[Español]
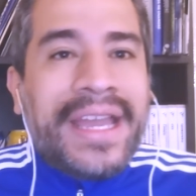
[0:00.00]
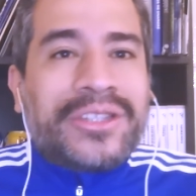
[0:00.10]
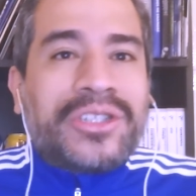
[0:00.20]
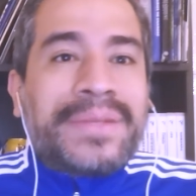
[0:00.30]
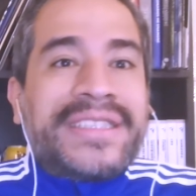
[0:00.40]

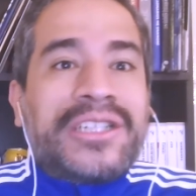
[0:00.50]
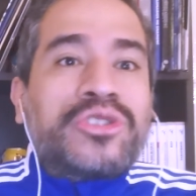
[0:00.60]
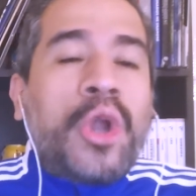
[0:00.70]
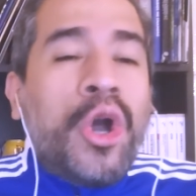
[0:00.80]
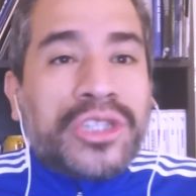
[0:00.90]
entonces va a
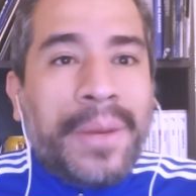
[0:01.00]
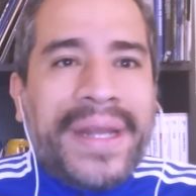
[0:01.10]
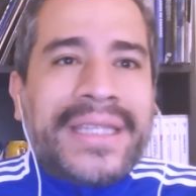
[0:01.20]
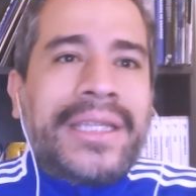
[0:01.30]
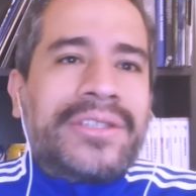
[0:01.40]
ser otro,
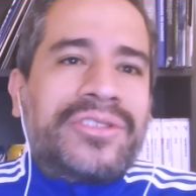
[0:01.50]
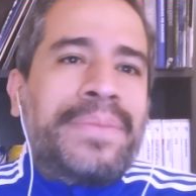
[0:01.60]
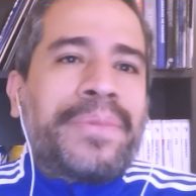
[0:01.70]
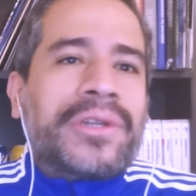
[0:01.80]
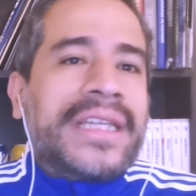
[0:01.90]
partido de esos
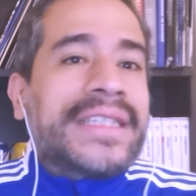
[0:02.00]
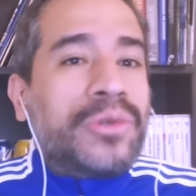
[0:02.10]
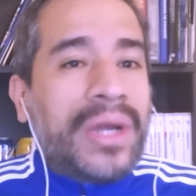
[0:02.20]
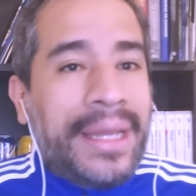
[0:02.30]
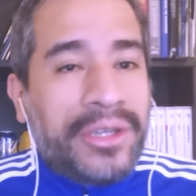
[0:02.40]

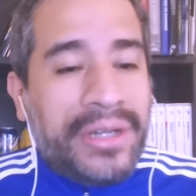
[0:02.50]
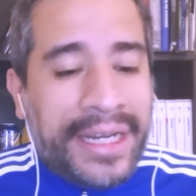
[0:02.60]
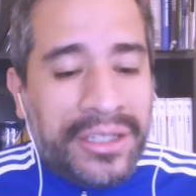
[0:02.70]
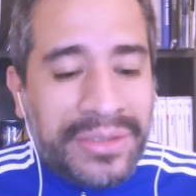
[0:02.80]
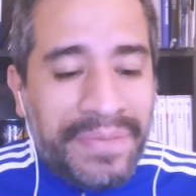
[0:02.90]
importantes, ojalá
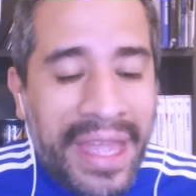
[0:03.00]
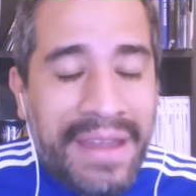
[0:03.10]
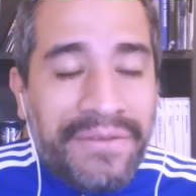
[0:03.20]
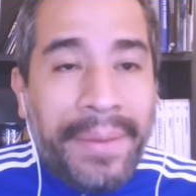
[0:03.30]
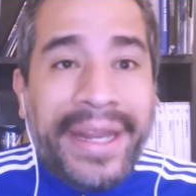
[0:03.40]
Millonarios
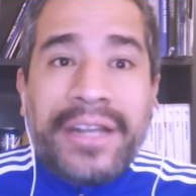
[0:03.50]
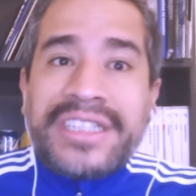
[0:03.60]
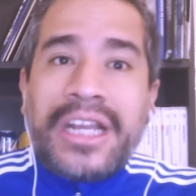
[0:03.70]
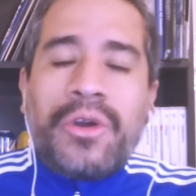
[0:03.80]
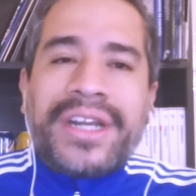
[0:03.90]

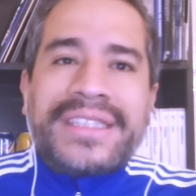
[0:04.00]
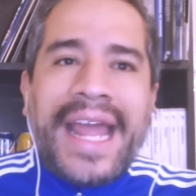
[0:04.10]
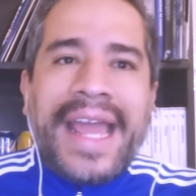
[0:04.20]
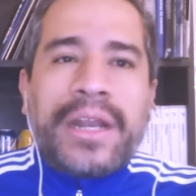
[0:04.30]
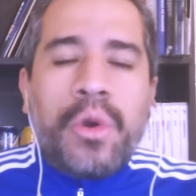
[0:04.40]
Femeninos se logre
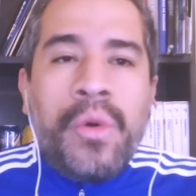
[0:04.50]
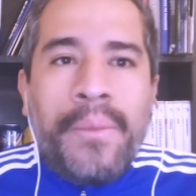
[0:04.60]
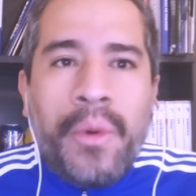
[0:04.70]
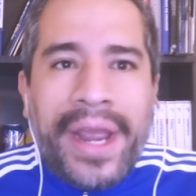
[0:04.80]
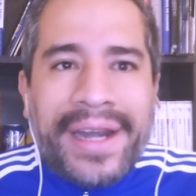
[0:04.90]
traer
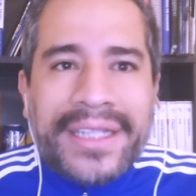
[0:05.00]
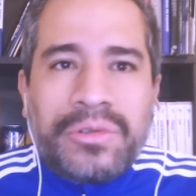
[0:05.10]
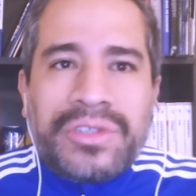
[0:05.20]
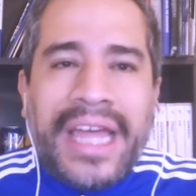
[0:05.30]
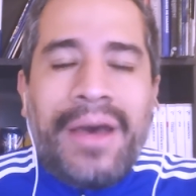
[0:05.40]
un buen
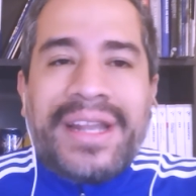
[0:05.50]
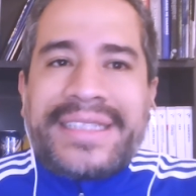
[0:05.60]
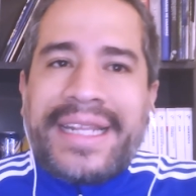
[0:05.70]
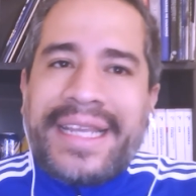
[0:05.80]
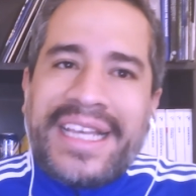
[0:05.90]
resultado,
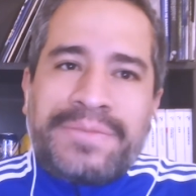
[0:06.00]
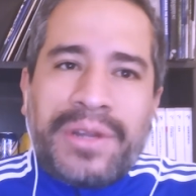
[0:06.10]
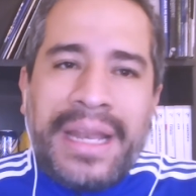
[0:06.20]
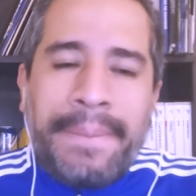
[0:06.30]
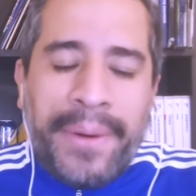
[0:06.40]
las dirigidas
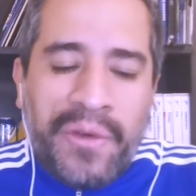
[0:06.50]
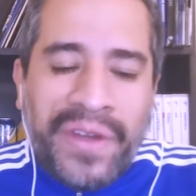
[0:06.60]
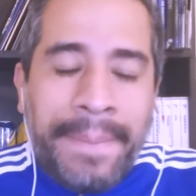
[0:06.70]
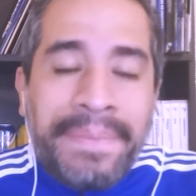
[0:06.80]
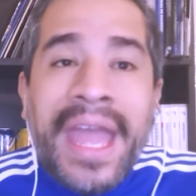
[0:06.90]
por el
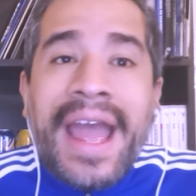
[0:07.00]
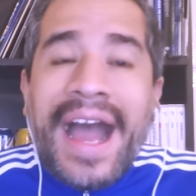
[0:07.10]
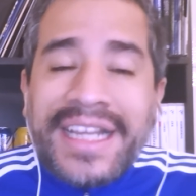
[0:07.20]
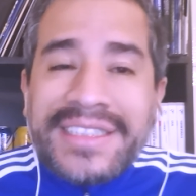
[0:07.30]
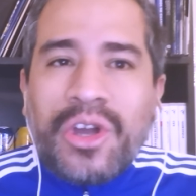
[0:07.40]
profe
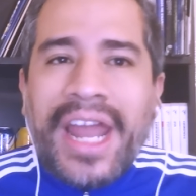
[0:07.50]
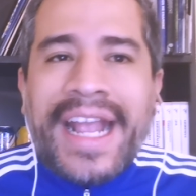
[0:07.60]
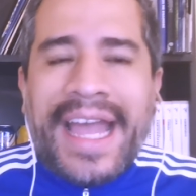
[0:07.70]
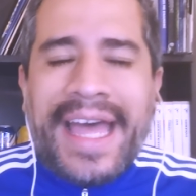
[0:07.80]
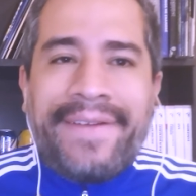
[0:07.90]

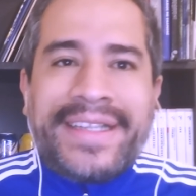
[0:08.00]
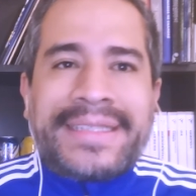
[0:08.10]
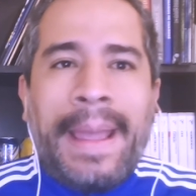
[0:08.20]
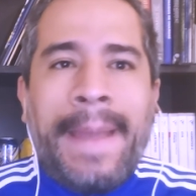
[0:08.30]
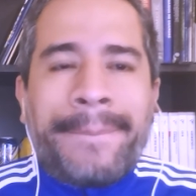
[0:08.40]
Anzola cada
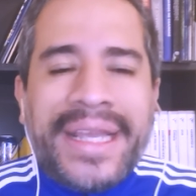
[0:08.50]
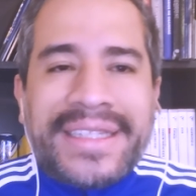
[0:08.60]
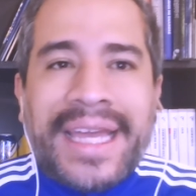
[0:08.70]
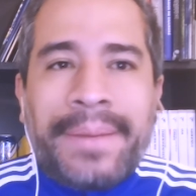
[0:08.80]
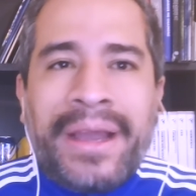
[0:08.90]
vez
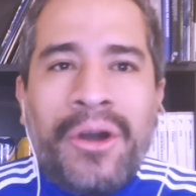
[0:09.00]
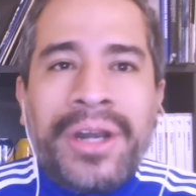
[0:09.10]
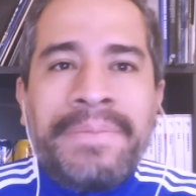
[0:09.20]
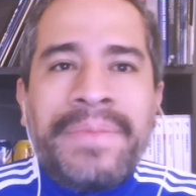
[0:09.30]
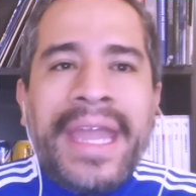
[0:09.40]
pintan
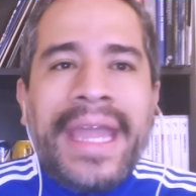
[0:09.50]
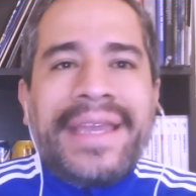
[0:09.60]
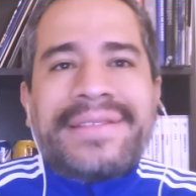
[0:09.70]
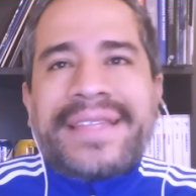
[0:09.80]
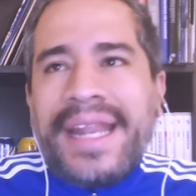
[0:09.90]
mejor
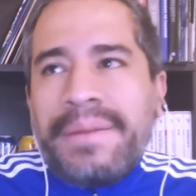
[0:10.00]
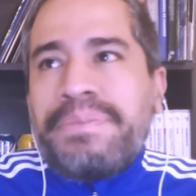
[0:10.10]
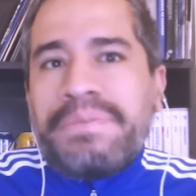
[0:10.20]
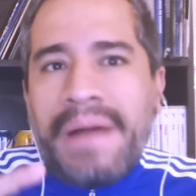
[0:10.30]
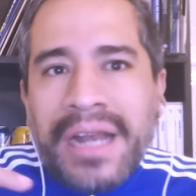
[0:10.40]
y
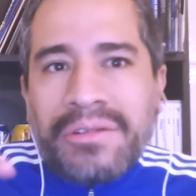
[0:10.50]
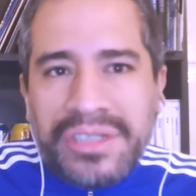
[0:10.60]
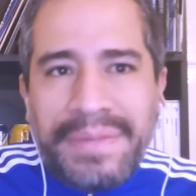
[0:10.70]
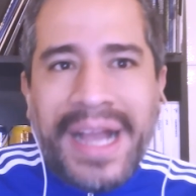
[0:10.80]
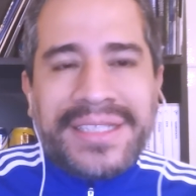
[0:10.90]
tienen
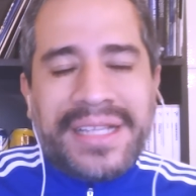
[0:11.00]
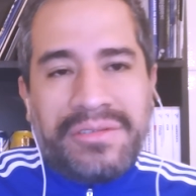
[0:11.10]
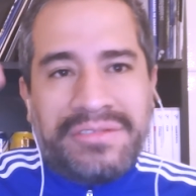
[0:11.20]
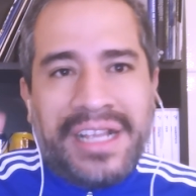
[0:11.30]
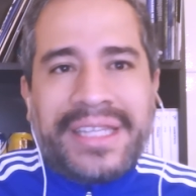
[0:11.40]
algunos baches,
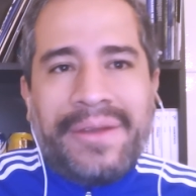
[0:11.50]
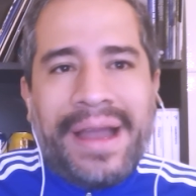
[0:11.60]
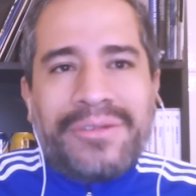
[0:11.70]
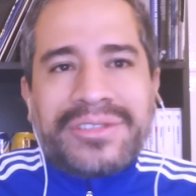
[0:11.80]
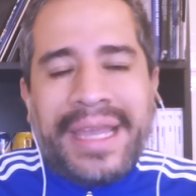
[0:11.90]
algunos
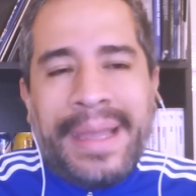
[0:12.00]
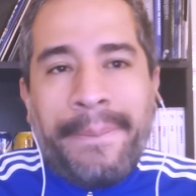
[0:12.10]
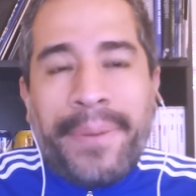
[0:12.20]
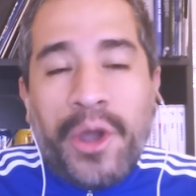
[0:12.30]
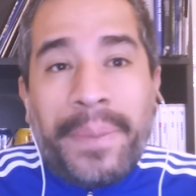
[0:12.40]
altibajos eh,
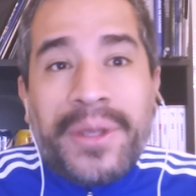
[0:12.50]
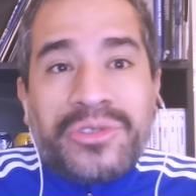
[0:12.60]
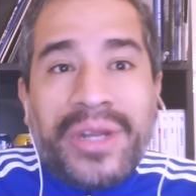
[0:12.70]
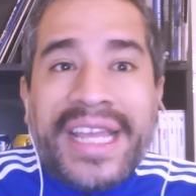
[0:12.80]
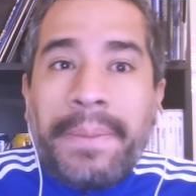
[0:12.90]

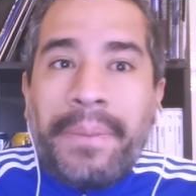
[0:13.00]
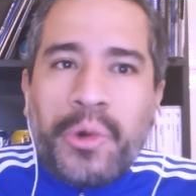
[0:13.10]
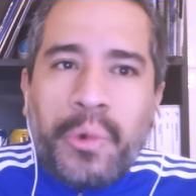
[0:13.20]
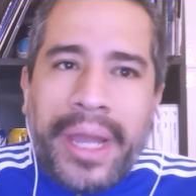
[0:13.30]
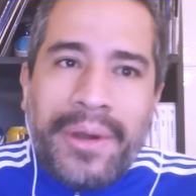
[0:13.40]
propios de un
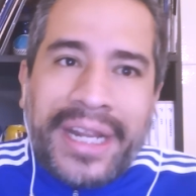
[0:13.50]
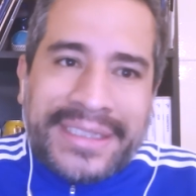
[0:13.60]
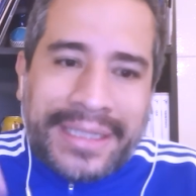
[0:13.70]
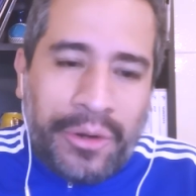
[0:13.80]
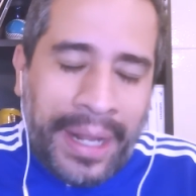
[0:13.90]
equipo nuevo que
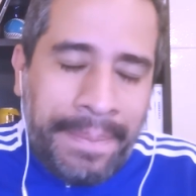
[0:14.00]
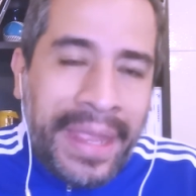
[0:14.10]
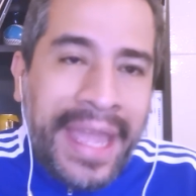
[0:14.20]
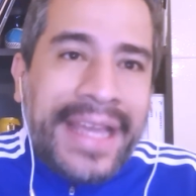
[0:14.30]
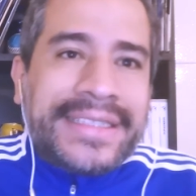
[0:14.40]
hasta
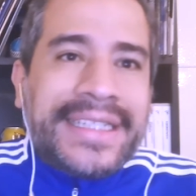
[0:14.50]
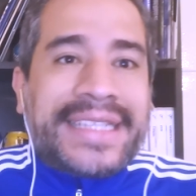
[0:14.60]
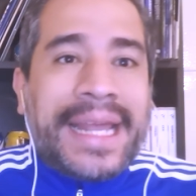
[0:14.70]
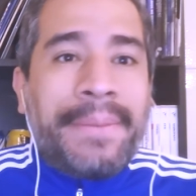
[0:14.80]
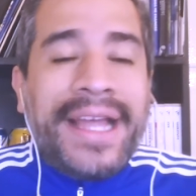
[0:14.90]
ahora se
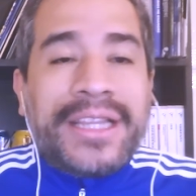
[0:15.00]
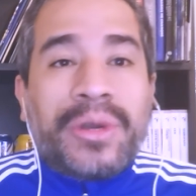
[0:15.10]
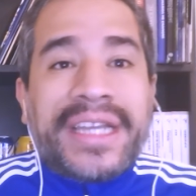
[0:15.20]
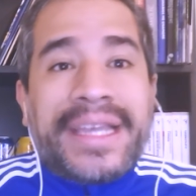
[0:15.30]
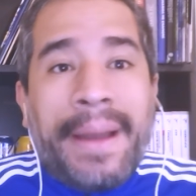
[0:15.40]
está
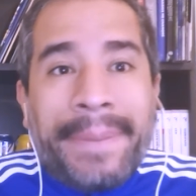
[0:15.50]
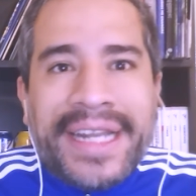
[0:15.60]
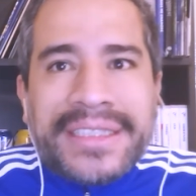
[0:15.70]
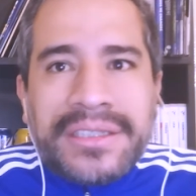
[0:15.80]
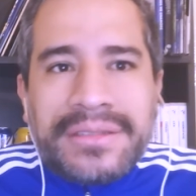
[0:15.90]
armando, que lleva
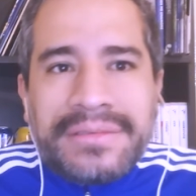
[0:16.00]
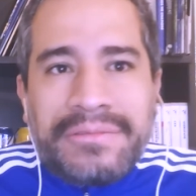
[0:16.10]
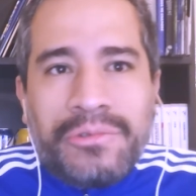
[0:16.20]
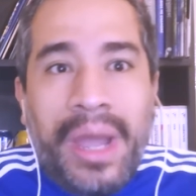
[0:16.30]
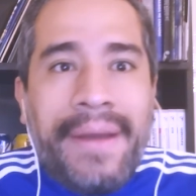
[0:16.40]
apenas
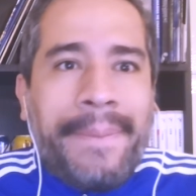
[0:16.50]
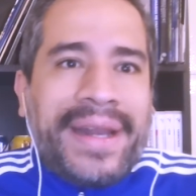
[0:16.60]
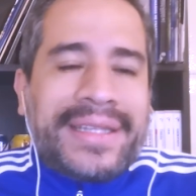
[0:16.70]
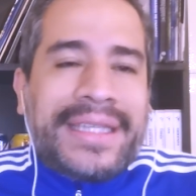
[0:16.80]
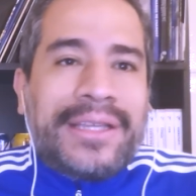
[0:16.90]
nueve
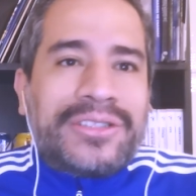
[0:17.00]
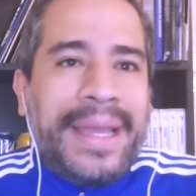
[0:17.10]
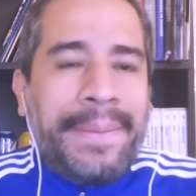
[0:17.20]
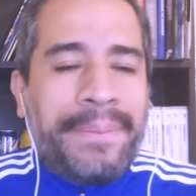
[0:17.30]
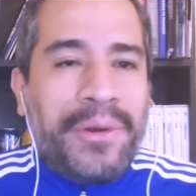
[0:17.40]
partidos
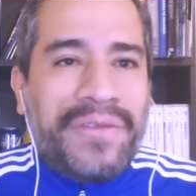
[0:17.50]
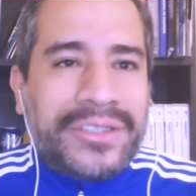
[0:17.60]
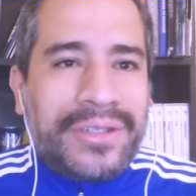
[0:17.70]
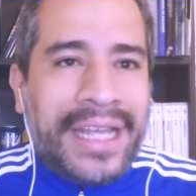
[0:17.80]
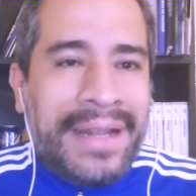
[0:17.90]
de
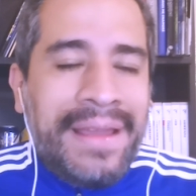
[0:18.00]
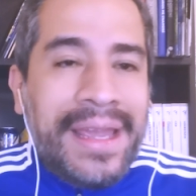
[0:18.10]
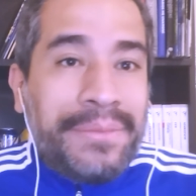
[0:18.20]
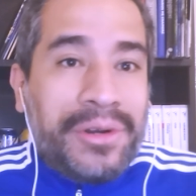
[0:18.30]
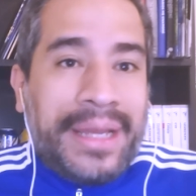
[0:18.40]
profesional,
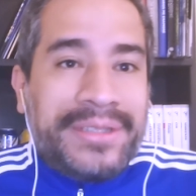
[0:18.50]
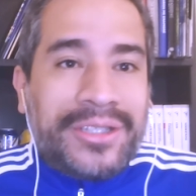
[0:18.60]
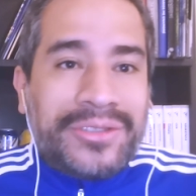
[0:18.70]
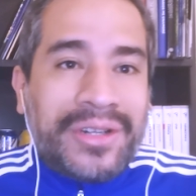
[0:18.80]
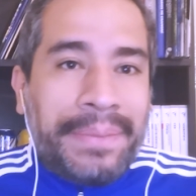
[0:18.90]
porque
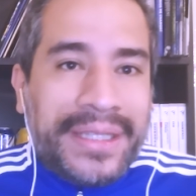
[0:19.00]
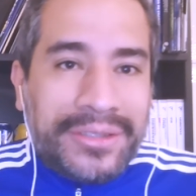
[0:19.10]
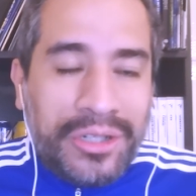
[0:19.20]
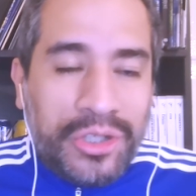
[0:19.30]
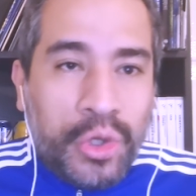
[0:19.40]
amistoso,
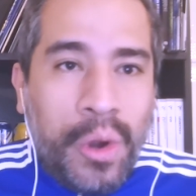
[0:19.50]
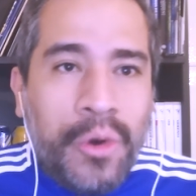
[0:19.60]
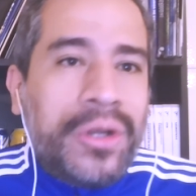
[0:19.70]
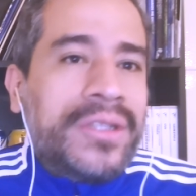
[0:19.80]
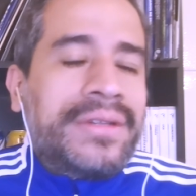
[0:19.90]
repito, solo tuvo
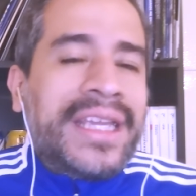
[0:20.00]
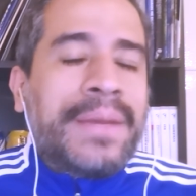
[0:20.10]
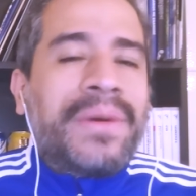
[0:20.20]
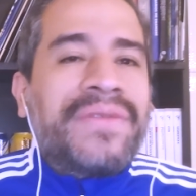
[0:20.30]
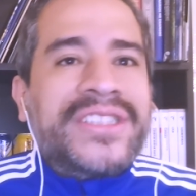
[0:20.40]
uno ante un
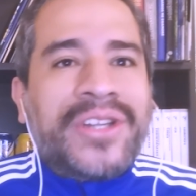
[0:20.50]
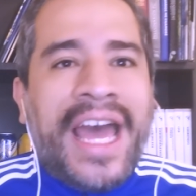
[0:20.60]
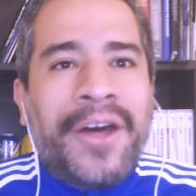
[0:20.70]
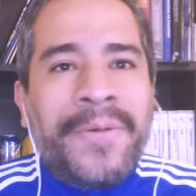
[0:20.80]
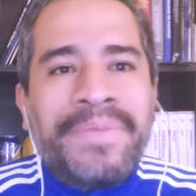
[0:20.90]
equipo
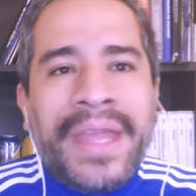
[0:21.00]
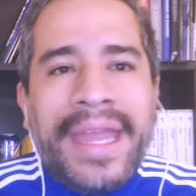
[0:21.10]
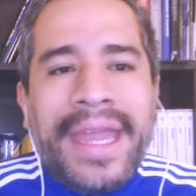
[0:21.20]
aficionado,